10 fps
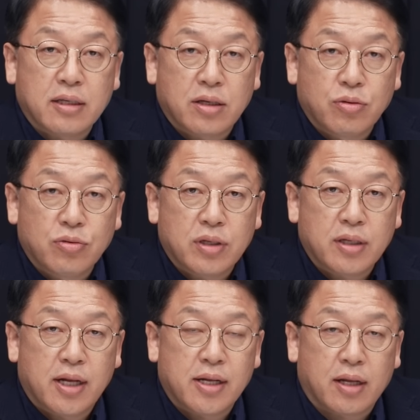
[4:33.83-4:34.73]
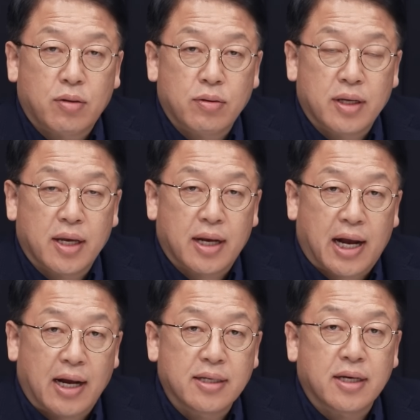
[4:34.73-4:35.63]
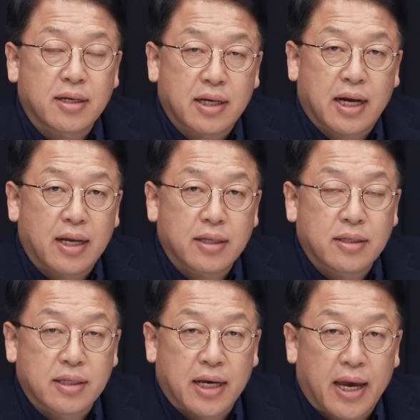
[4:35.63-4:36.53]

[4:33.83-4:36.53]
것은 윤석열 대통령이 강력한 이제